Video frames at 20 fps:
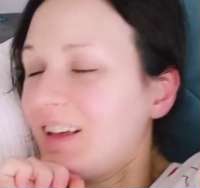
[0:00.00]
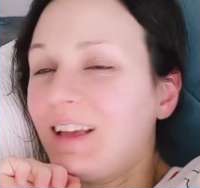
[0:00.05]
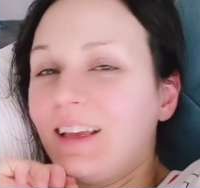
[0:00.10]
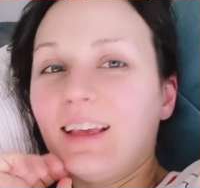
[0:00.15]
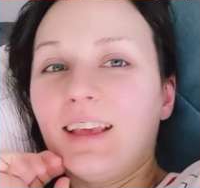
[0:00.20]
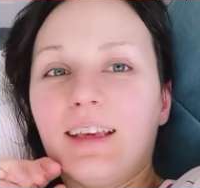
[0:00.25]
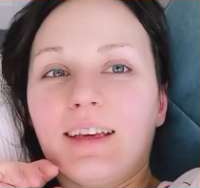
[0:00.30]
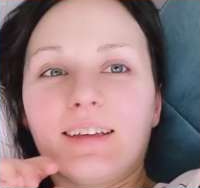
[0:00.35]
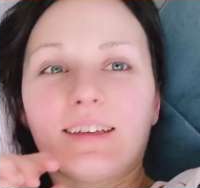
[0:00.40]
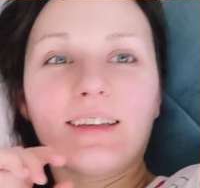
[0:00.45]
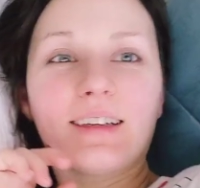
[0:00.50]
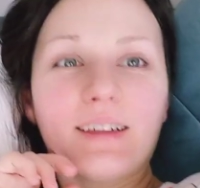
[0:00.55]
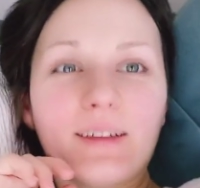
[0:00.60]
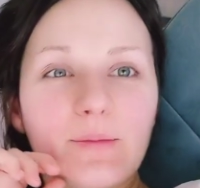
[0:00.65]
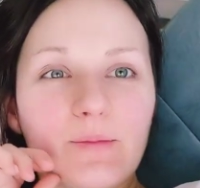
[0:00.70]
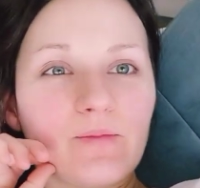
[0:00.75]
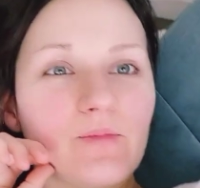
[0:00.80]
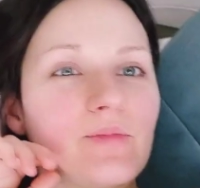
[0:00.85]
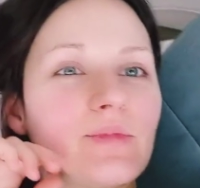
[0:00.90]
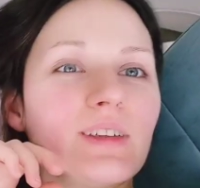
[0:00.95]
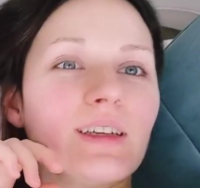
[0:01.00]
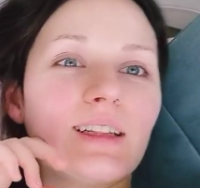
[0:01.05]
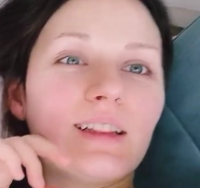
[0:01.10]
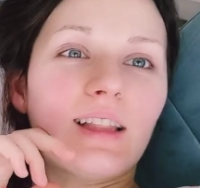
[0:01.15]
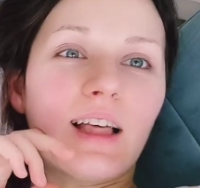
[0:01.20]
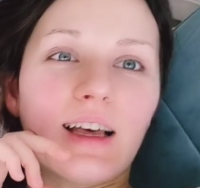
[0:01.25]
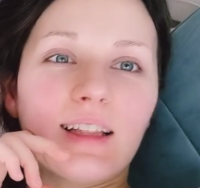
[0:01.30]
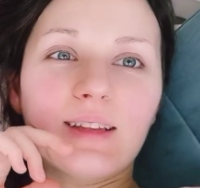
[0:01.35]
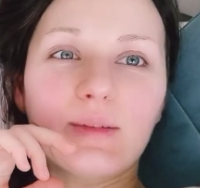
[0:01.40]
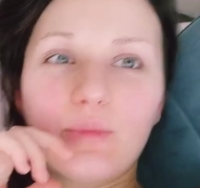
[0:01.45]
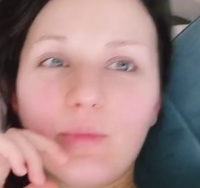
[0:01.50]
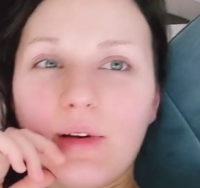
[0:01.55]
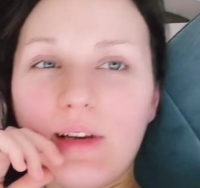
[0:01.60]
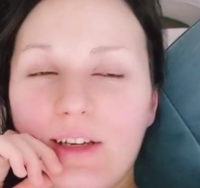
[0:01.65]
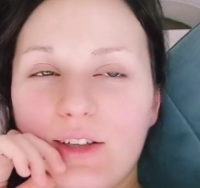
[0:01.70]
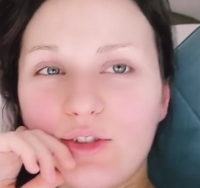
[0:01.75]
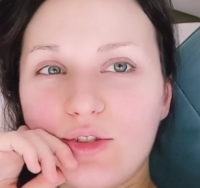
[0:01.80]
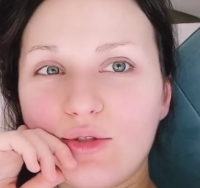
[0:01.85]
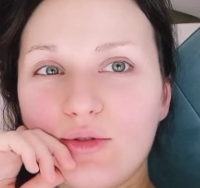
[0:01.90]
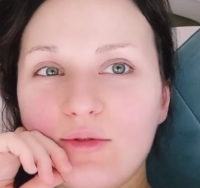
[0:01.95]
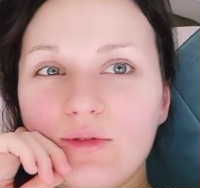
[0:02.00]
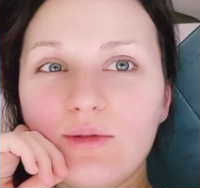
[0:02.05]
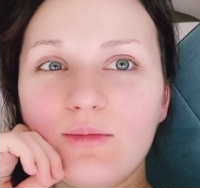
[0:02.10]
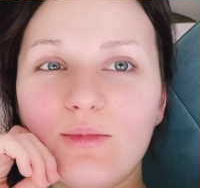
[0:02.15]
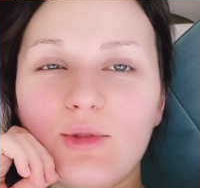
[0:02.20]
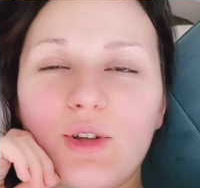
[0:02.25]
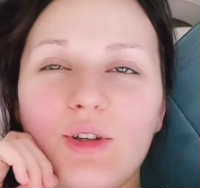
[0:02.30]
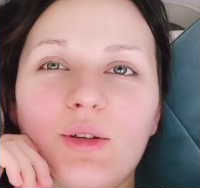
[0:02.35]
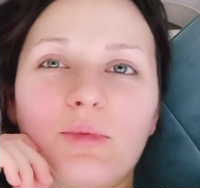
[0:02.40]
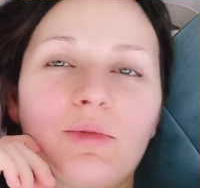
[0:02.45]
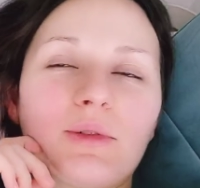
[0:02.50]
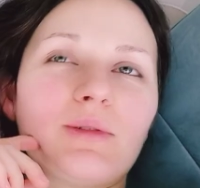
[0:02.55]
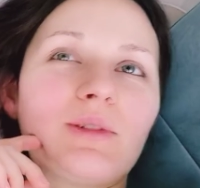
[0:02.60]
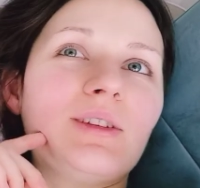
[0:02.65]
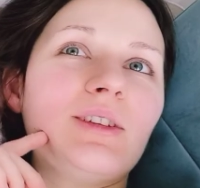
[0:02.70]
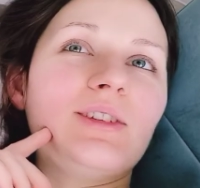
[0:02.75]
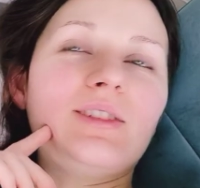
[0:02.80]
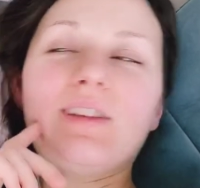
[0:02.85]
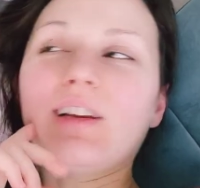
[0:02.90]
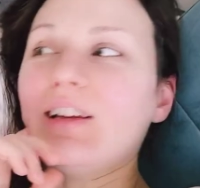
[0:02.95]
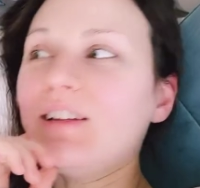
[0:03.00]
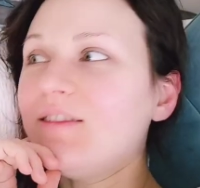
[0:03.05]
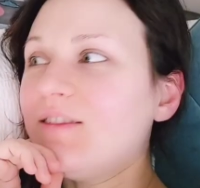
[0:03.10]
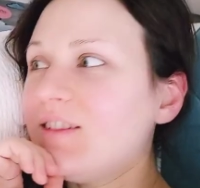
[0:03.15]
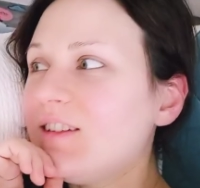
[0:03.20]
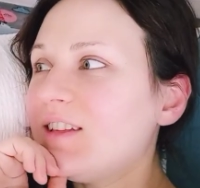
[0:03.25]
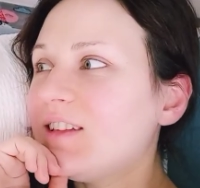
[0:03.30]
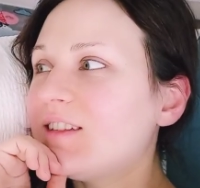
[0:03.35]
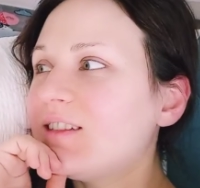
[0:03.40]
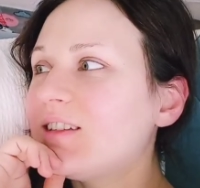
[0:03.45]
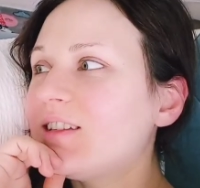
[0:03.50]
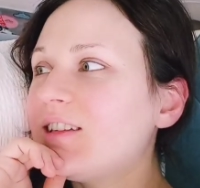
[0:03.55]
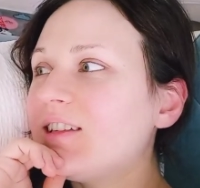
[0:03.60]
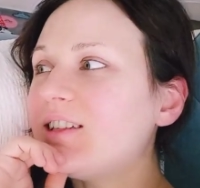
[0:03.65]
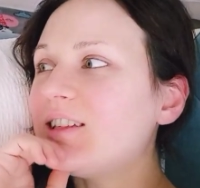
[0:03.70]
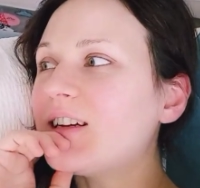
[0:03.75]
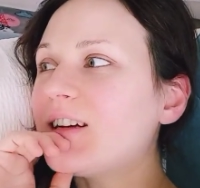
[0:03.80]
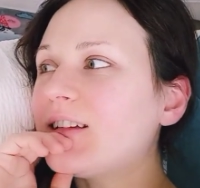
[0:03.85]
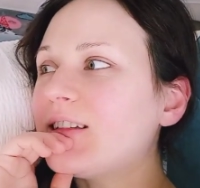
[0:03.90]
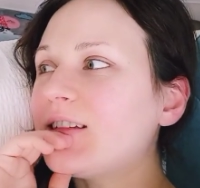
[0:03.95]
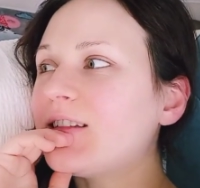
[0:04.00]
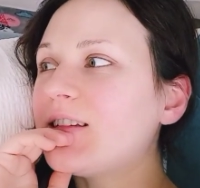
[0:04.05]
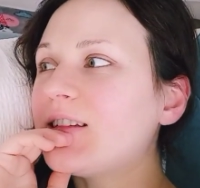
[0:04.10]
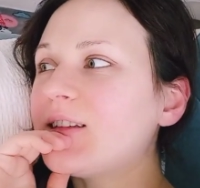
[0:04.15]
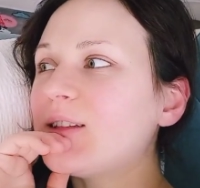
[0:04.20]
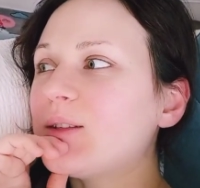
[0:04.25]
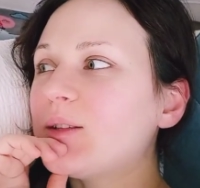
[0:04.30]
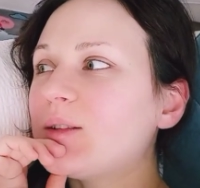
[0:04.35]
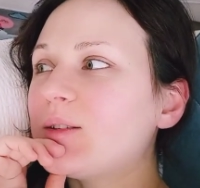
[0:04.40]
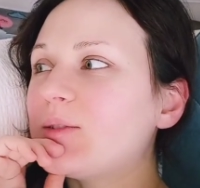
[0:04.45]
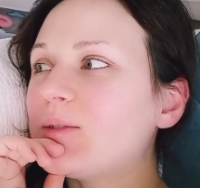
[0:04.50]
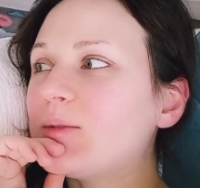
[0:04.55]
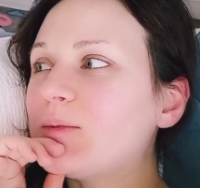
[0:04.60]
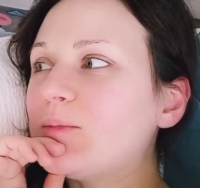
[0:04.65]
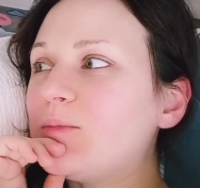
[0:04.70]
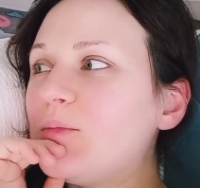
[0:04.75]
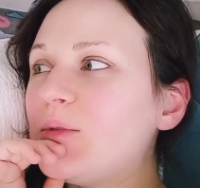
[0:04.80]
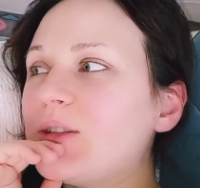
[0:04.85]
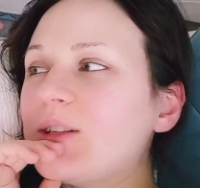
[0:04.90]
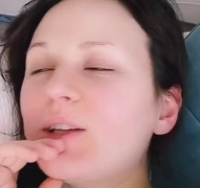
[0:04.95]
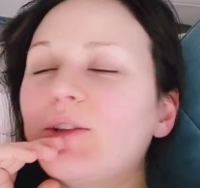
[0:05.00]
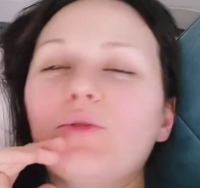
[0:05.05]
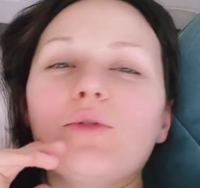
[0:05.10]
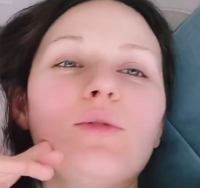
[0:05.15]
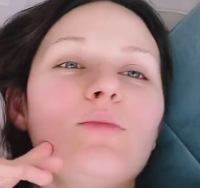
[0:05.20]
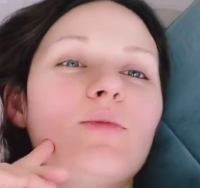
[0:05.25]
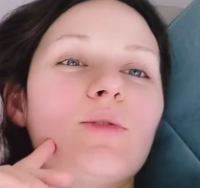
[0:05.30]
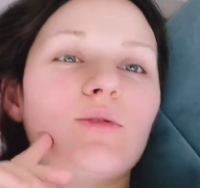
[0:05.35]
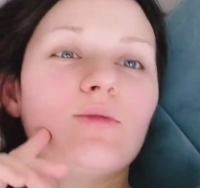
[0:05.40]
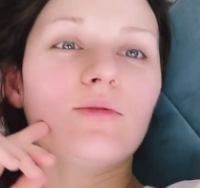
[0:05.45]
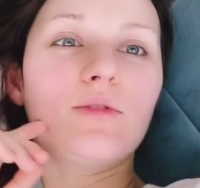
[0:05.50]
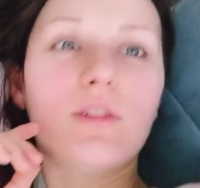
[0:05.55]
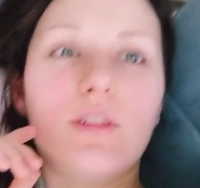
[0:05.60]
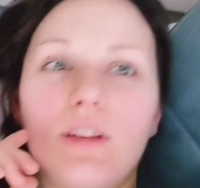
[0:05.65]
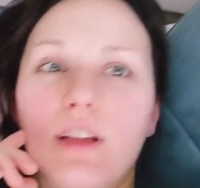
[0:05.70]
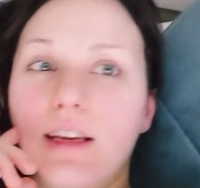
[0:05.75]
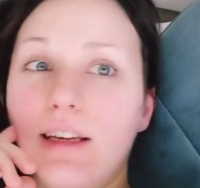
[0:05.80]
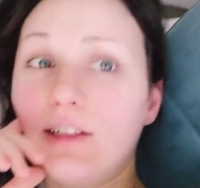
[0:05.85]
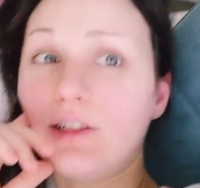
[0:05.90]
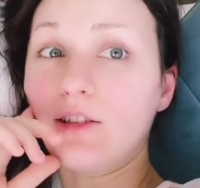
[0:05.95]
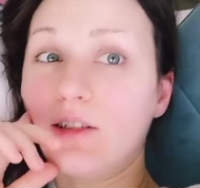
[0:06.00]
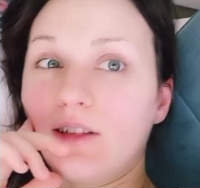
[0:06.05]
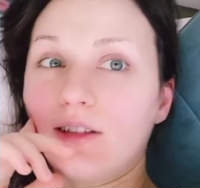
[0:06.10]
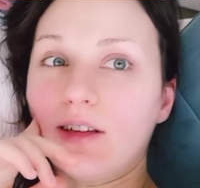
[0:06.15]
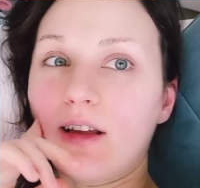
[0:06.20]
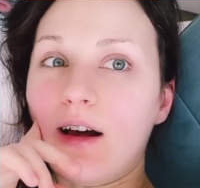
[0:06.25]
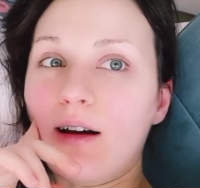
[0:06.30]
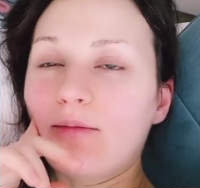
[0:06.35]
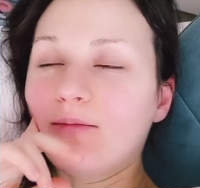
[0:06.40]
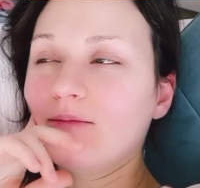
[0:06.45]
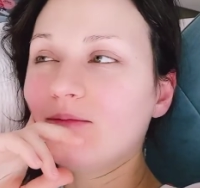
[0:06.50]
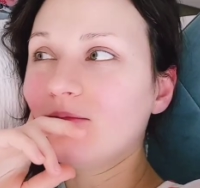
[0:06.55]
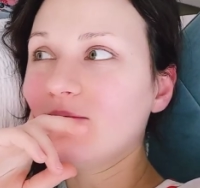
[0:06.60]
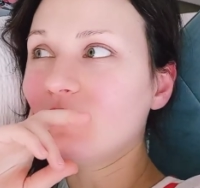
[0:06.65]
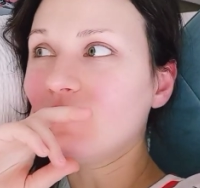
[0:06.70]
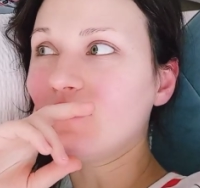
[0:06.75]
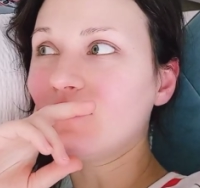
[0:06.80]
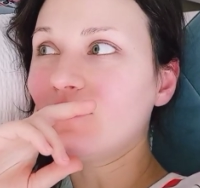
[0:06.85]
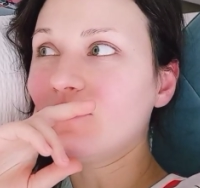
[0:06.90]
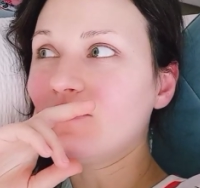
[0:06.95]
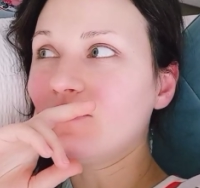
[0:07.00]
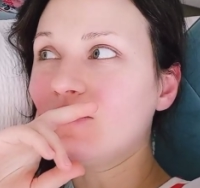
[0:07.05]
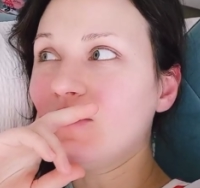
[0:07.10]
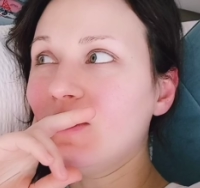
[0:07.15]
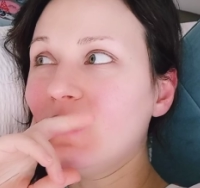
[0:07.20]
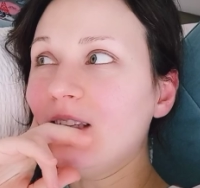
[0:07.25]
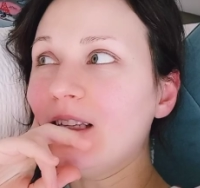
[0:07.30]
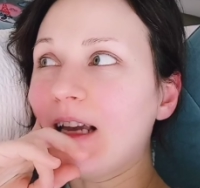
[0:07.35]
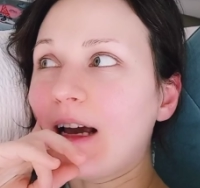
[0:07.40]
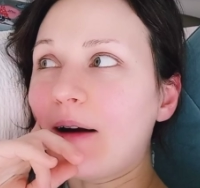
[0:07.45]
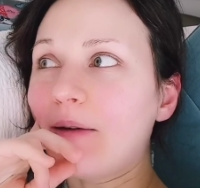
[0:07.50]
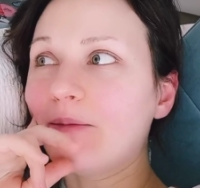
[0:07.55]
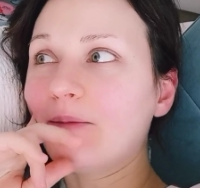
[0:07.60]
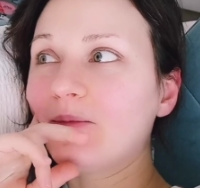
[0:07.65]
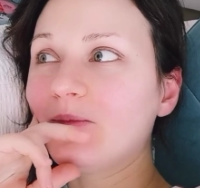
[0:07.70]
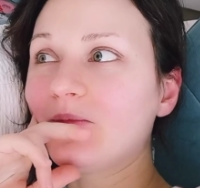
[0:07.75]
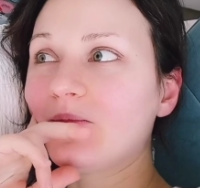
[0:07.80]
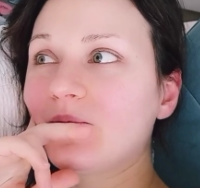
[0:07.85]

Эх, ладно, полежу немножко, посмотрю телевизор. Сейчас э, без одной минуты три часа дня.